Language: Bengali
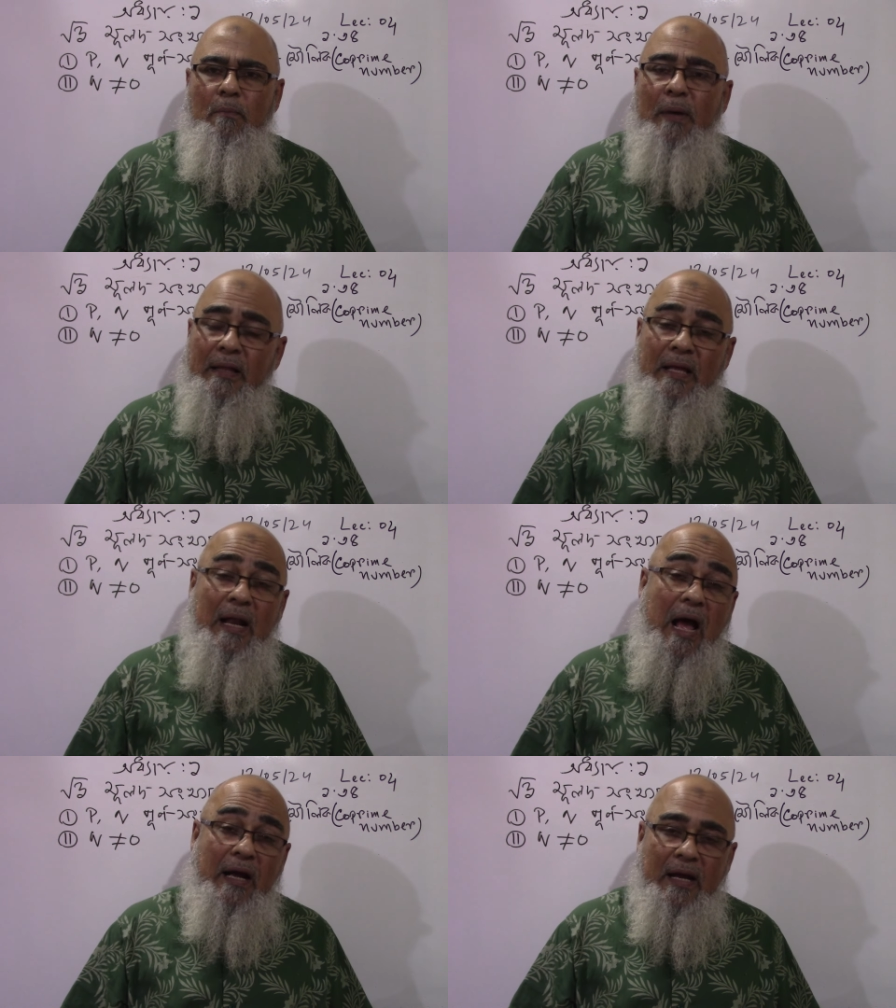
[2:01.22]

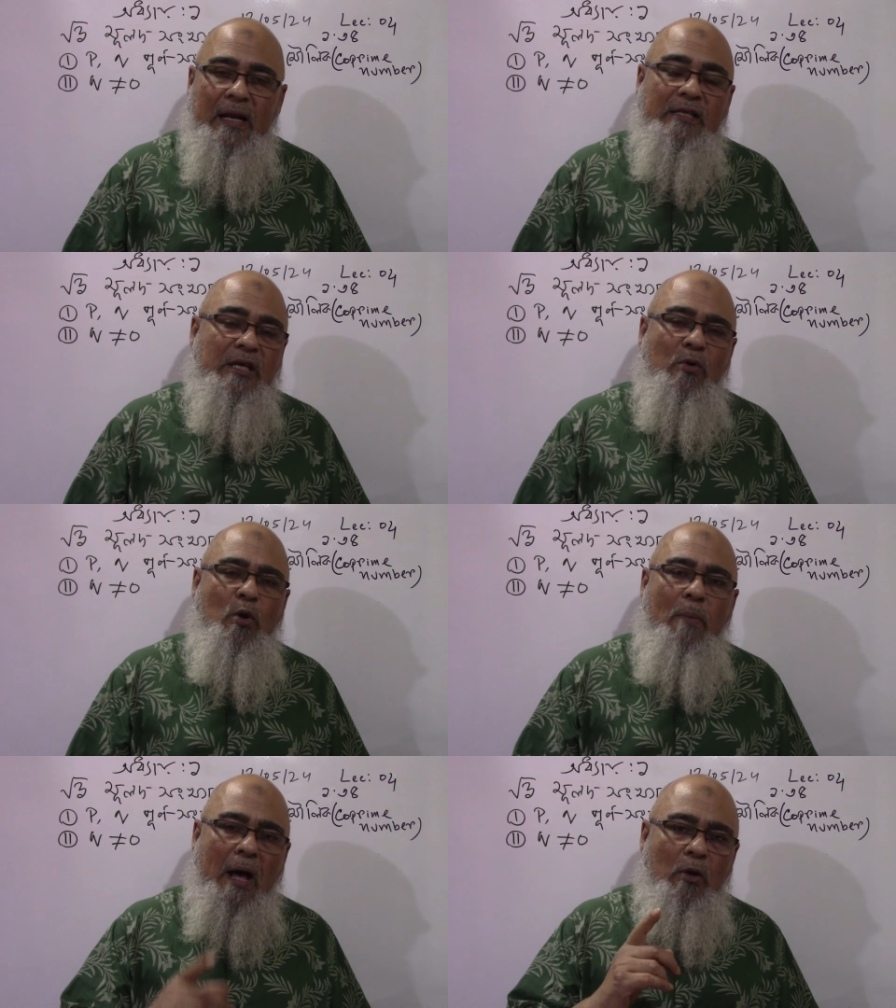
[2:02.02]
ম্যাথের আগের
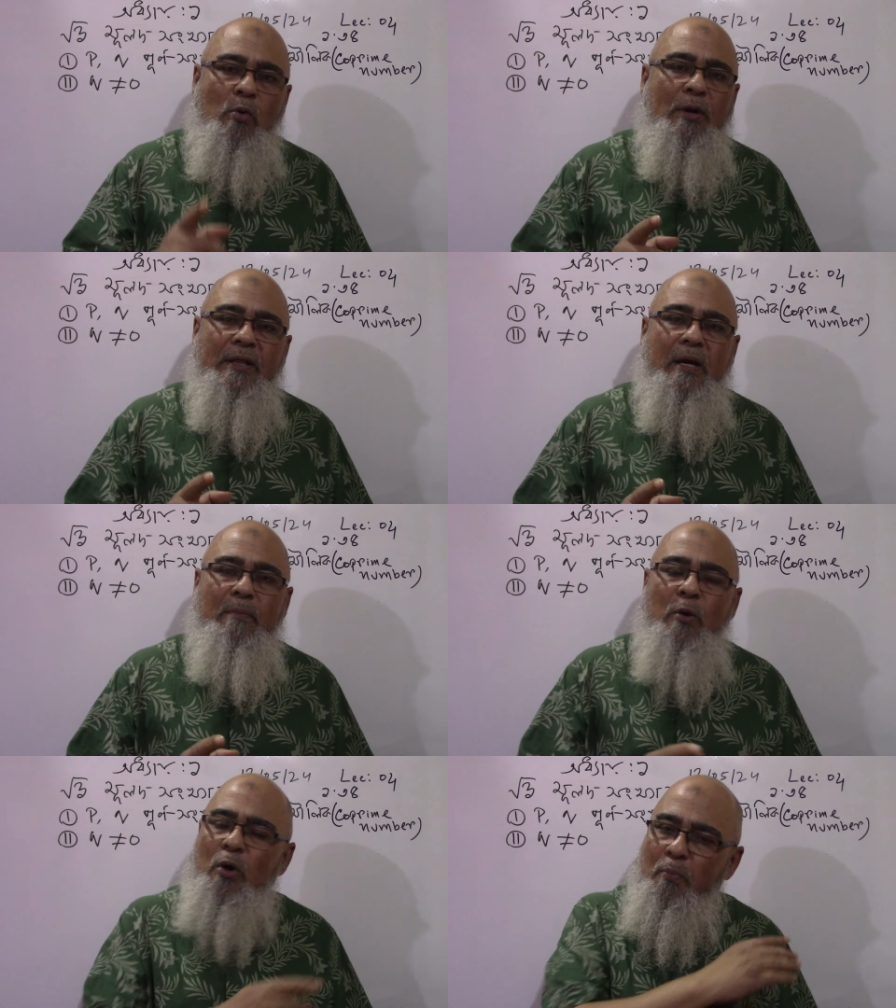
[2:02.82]
লেকচারগুলো ভালো করে
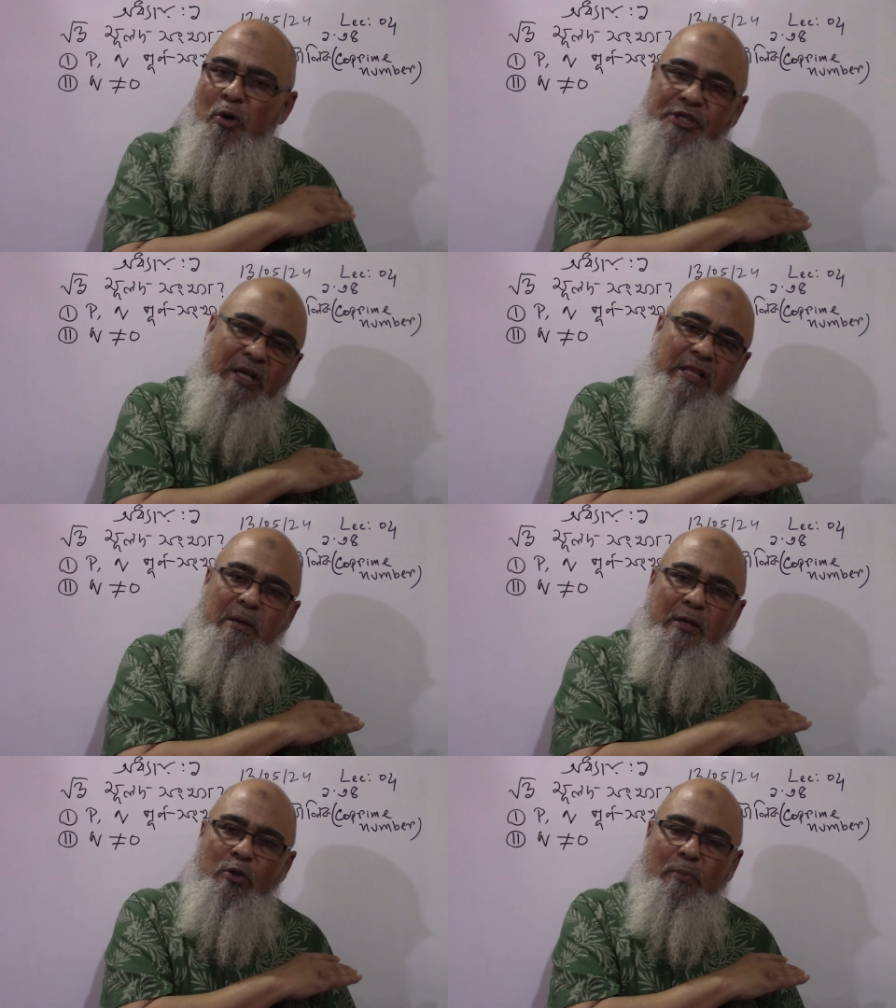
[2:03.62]
দেখবেন ওই
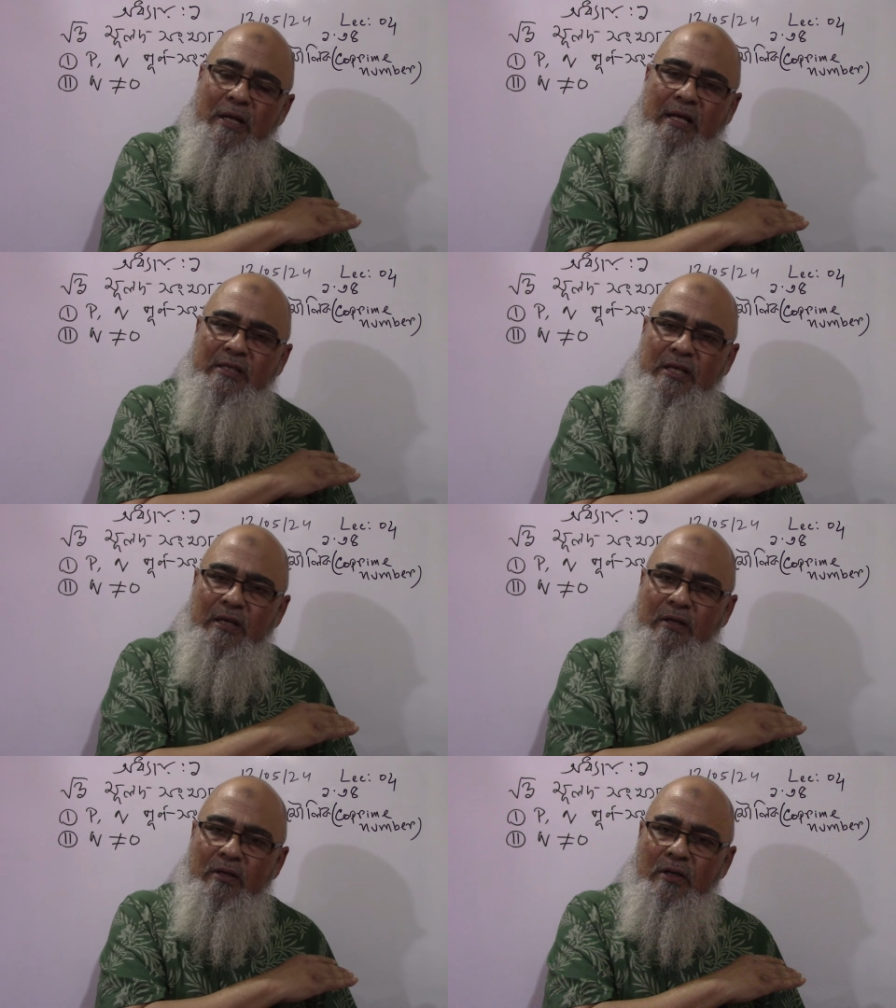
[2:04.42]
বইসাতেই কিন্তু মিল আছে
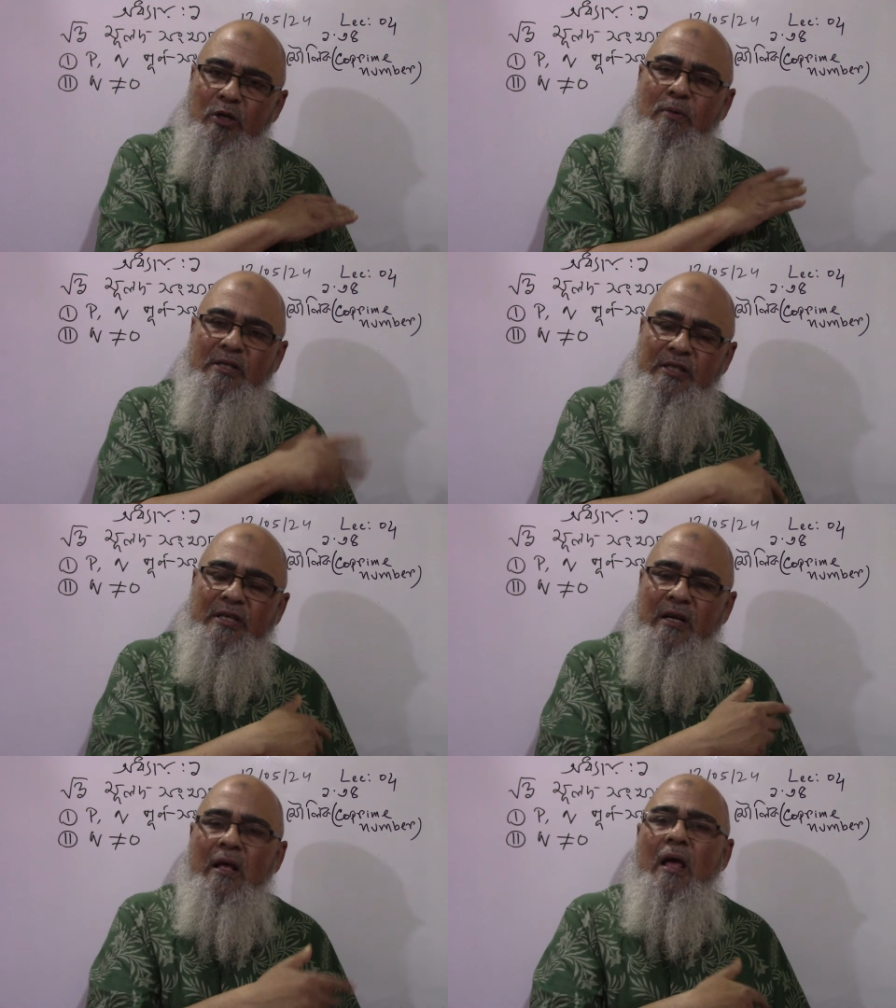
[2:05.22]

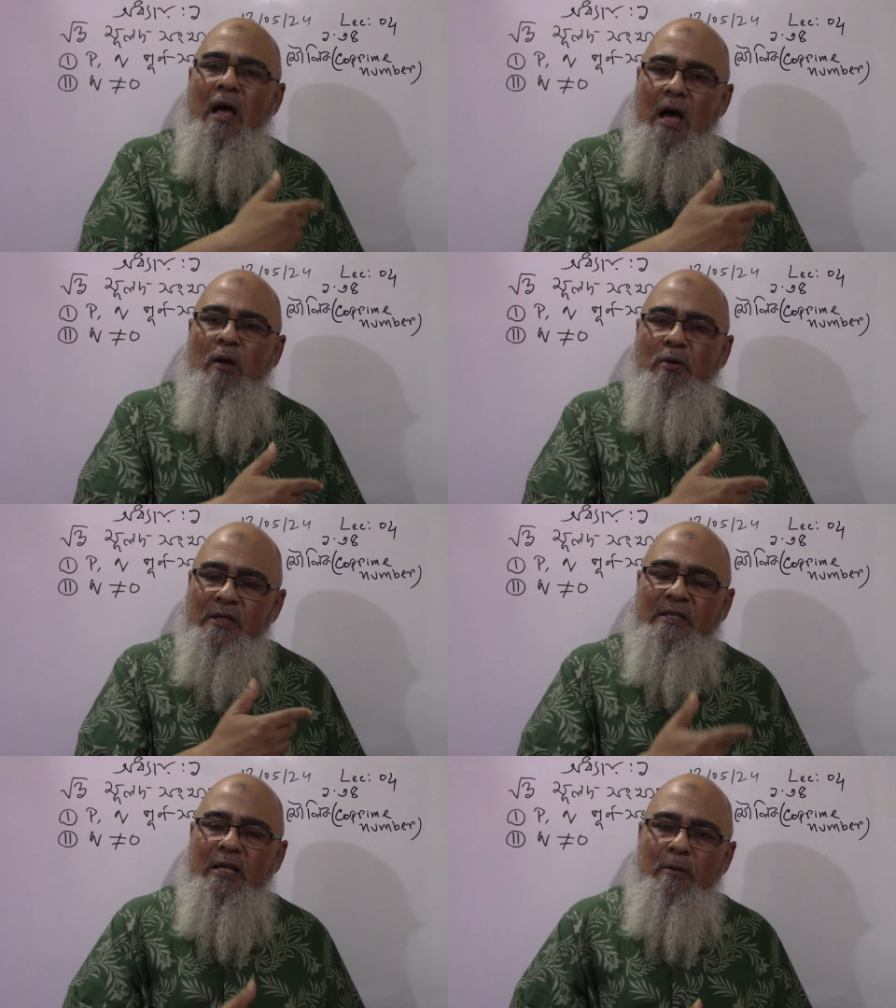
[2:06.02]
ইউনিভার্সিটির
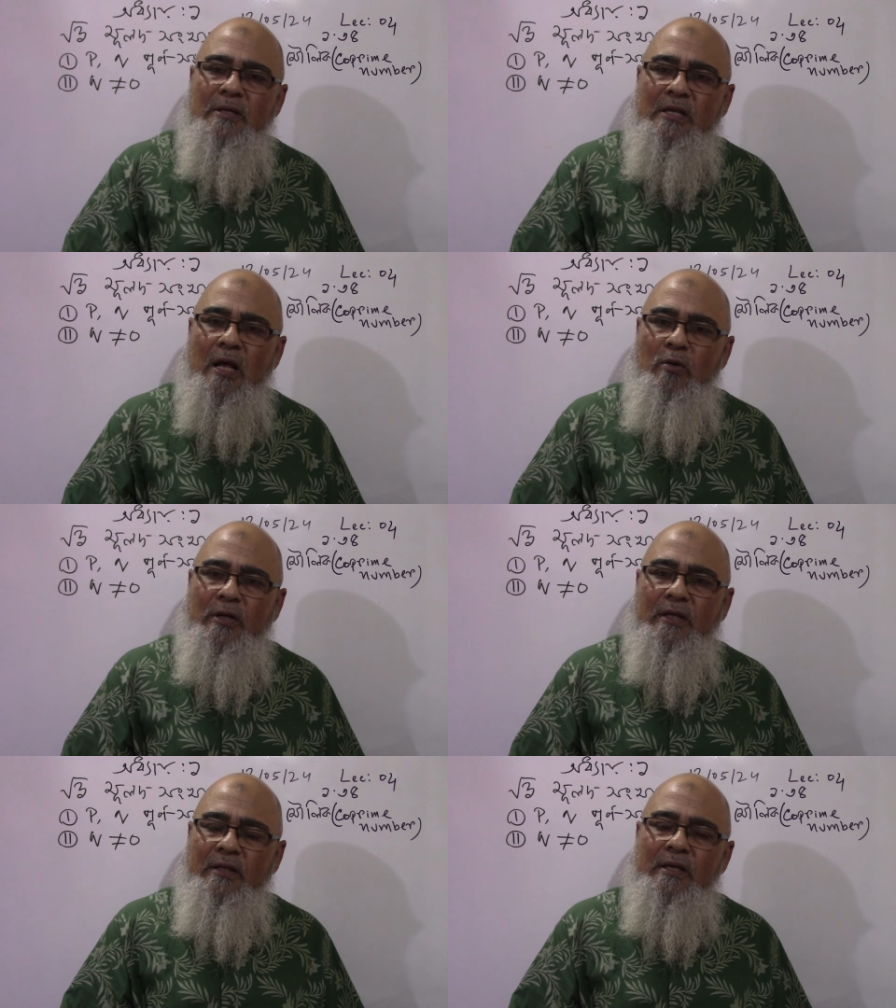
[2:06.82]
আলোকে সিলেবাসের
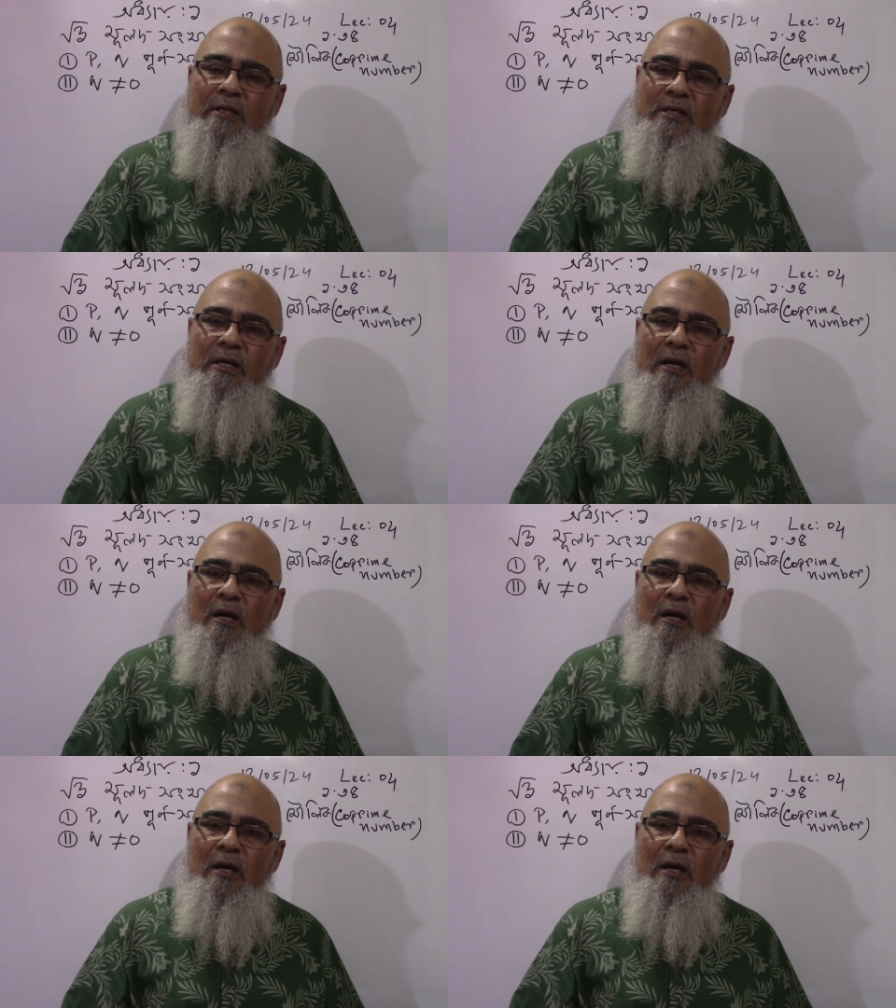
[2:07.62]
আলোকে দিয়েছে